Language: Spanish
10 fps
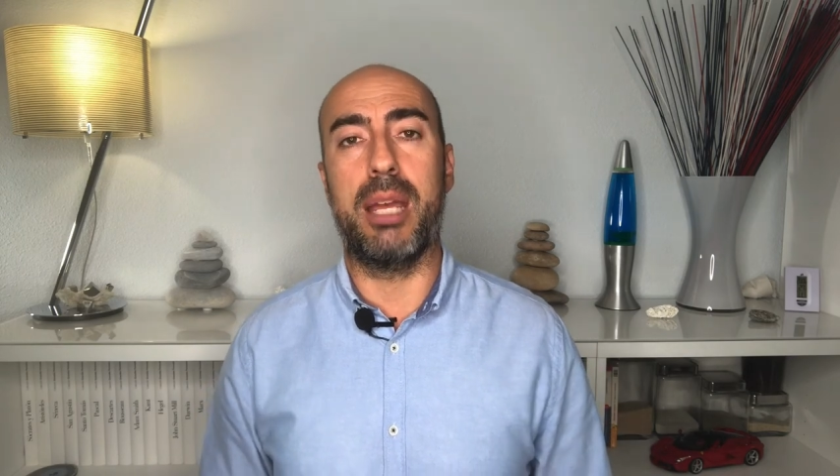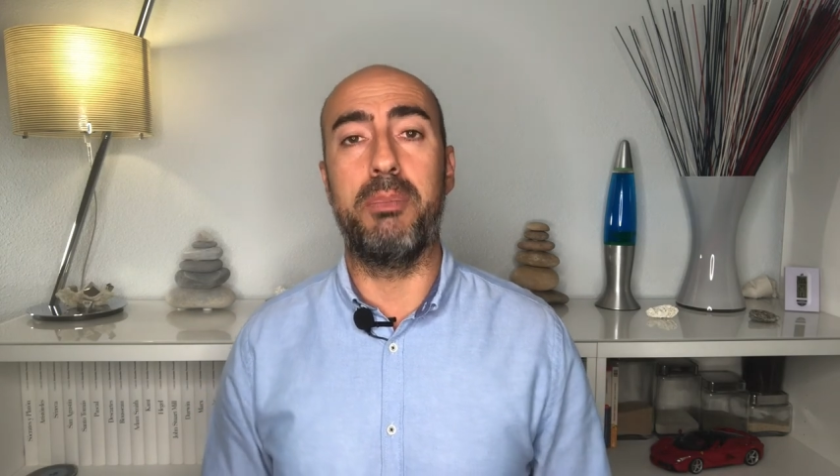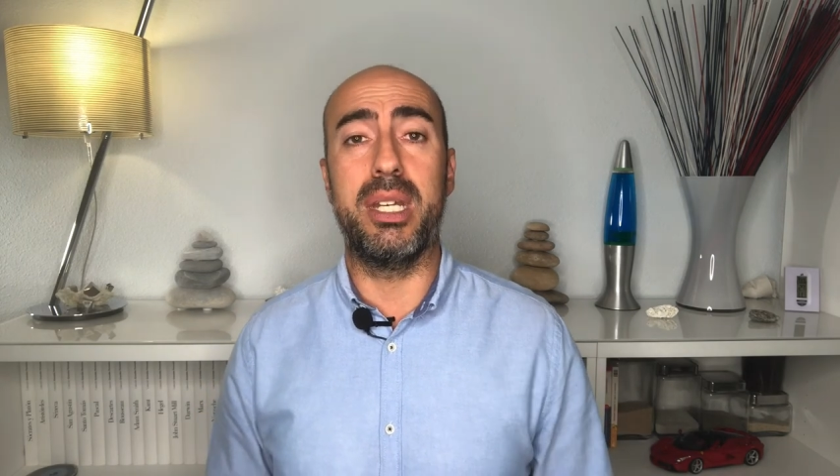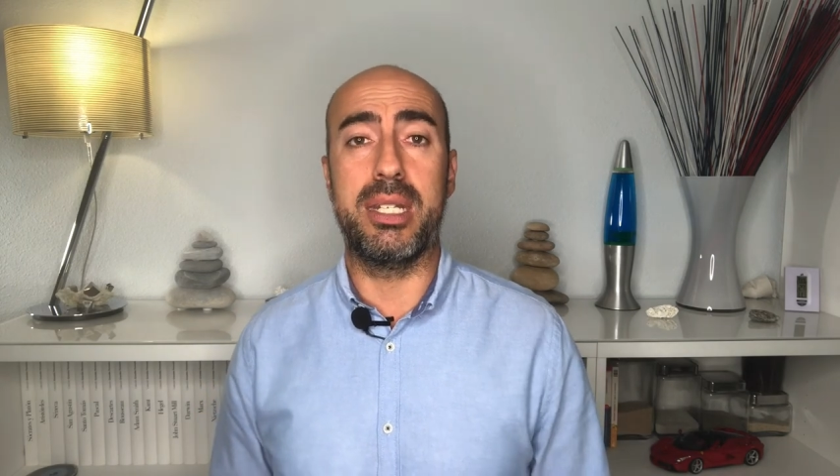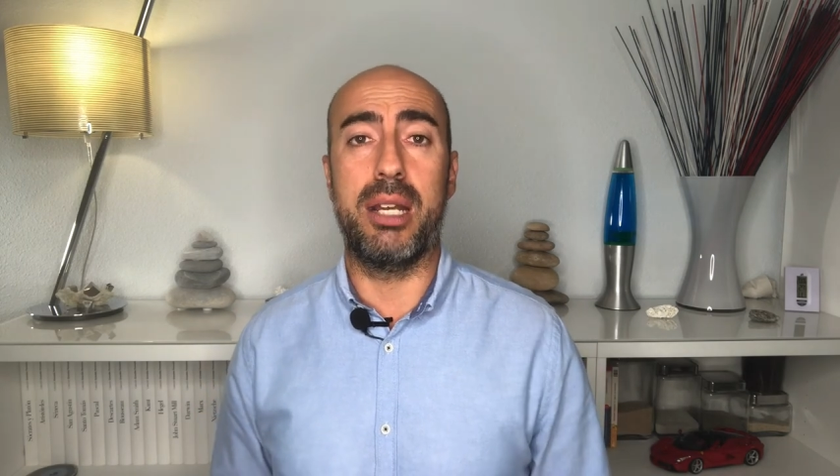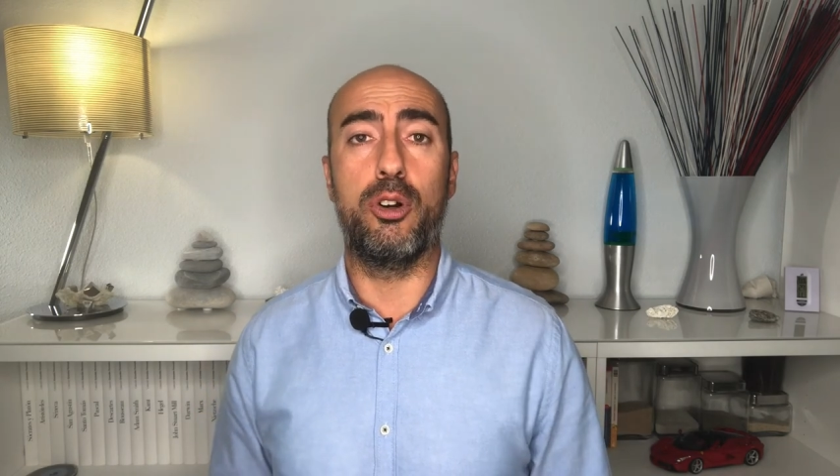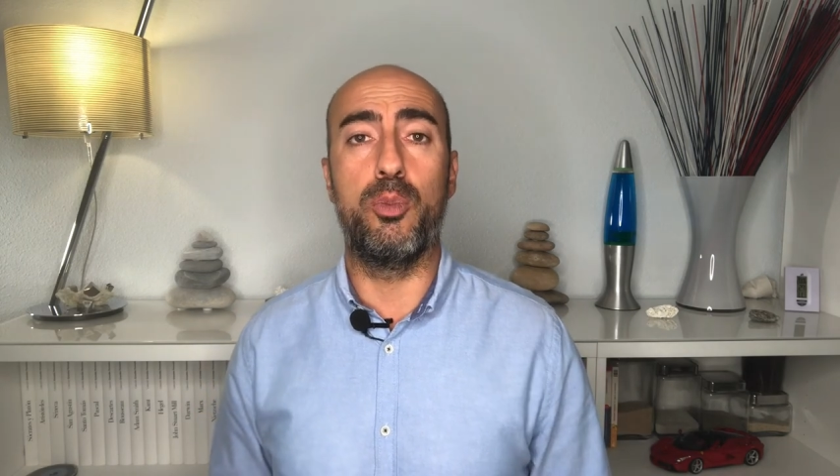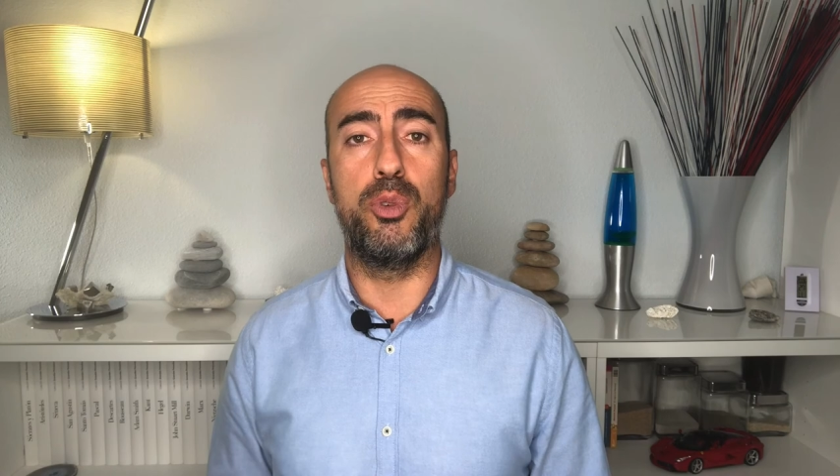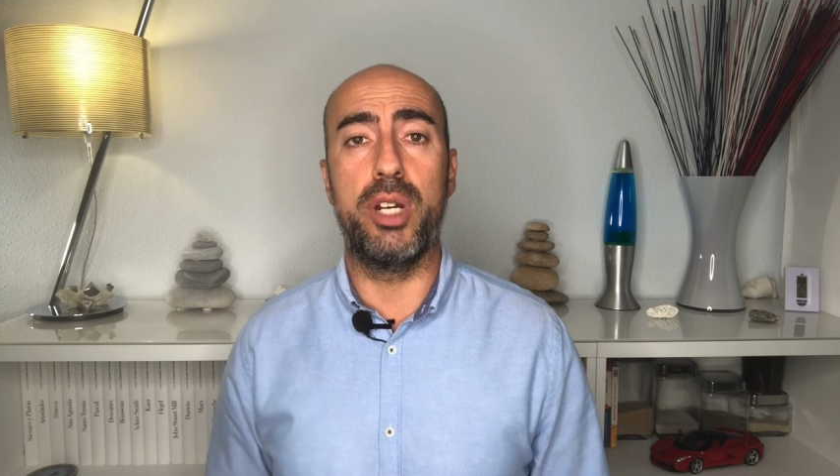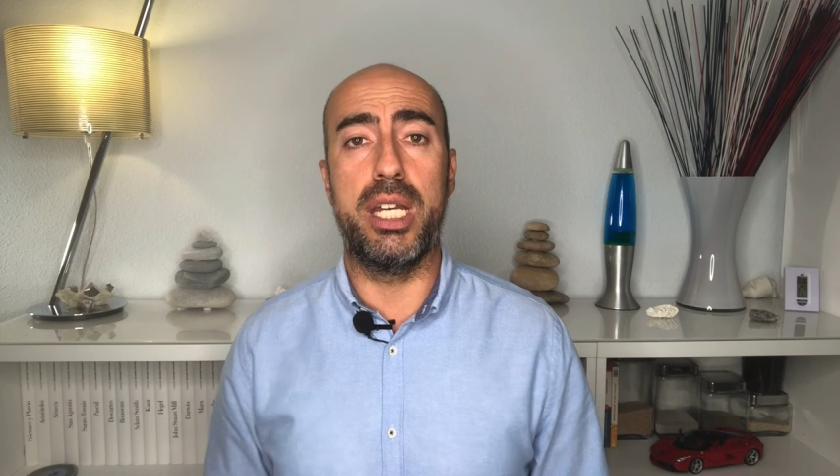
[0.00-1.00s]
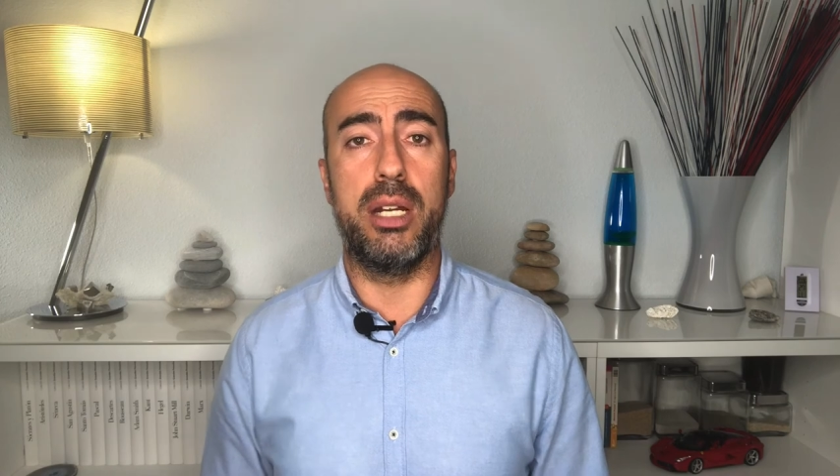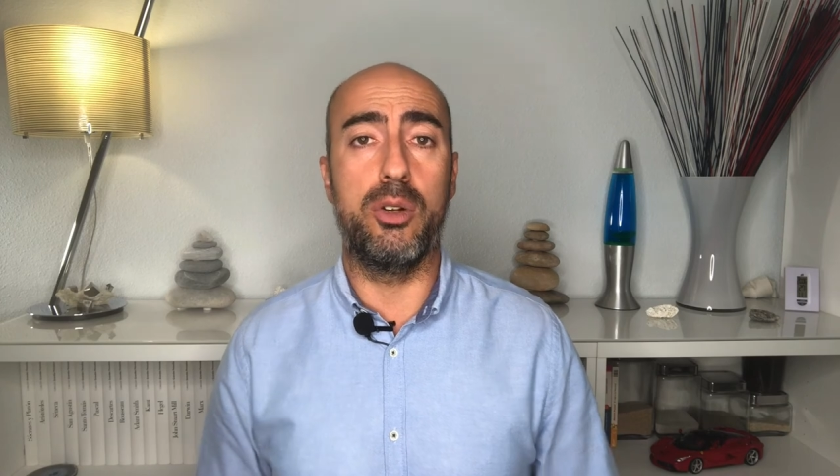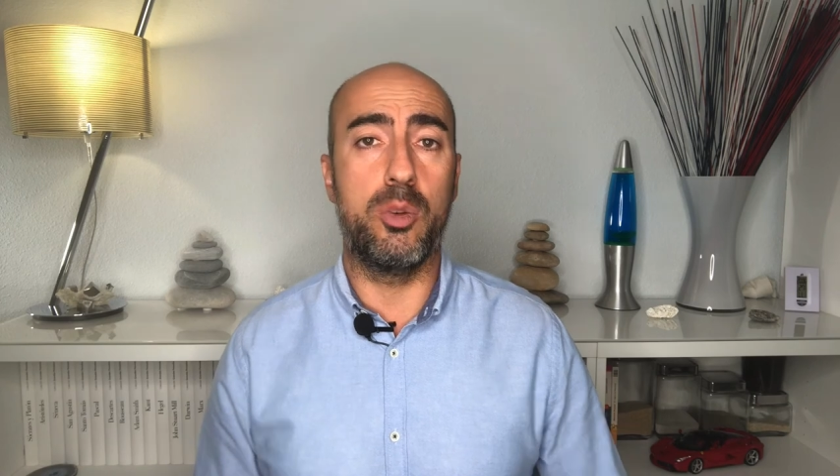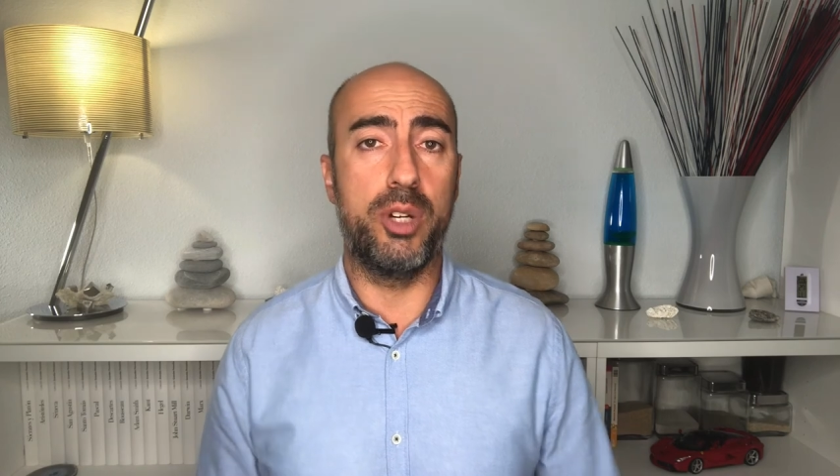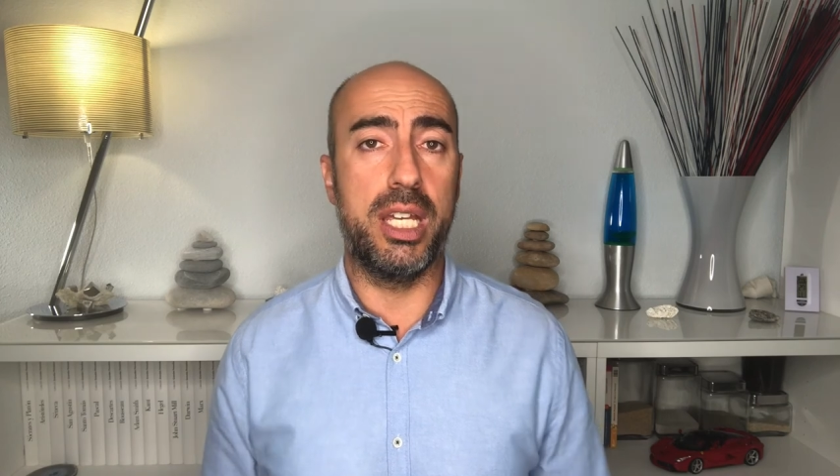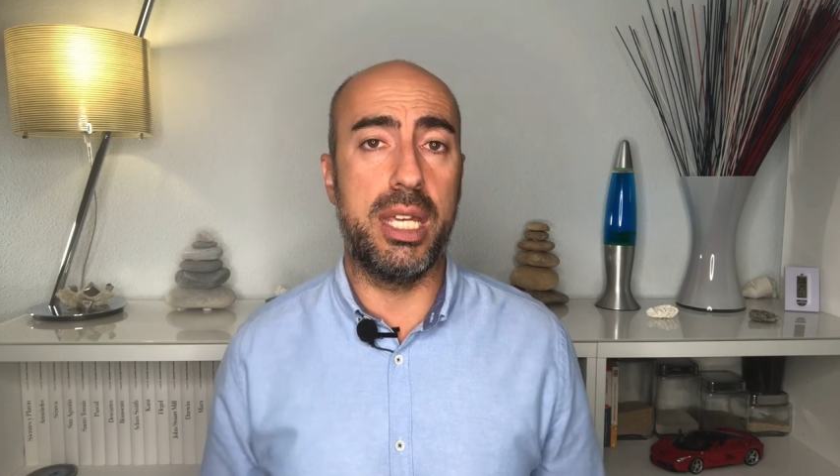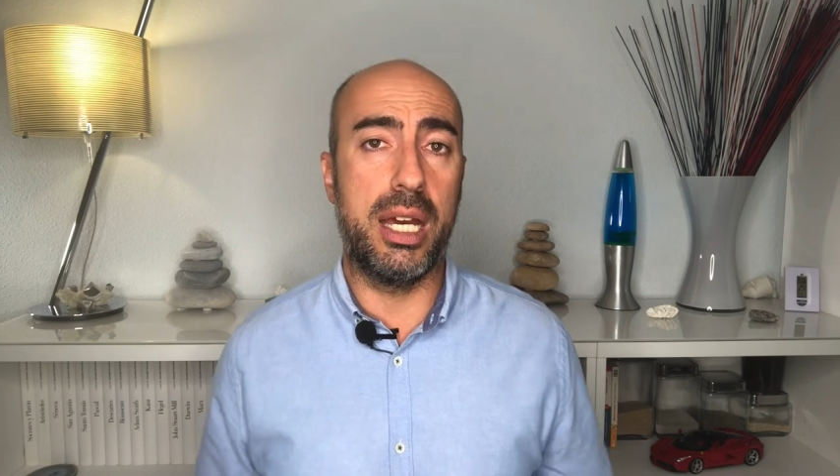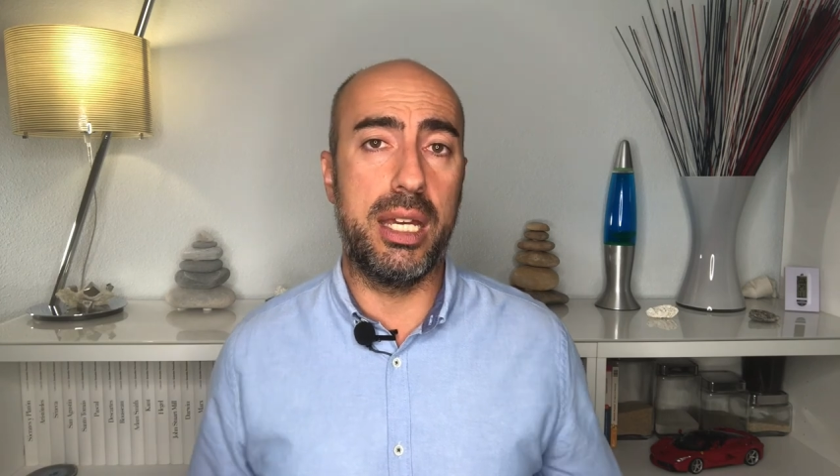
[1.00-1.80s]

piensan como él o como ella,